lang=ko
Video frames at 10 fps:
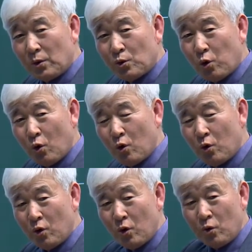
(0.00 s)

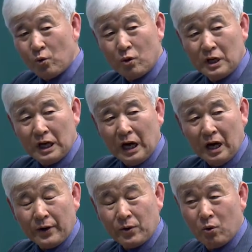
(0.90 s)
종교
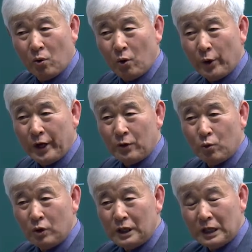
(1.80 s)
윤리가, 교회
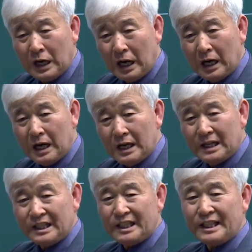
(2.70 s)
윤리가
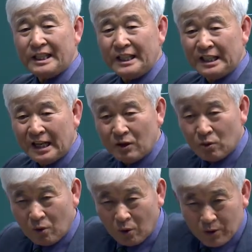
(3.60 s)

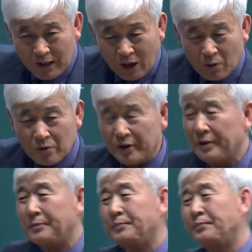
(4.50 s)
시장으로 나온 거예요.
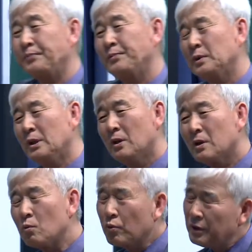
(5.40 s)

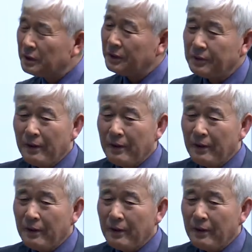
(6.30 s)
그럼 우리는 어때요?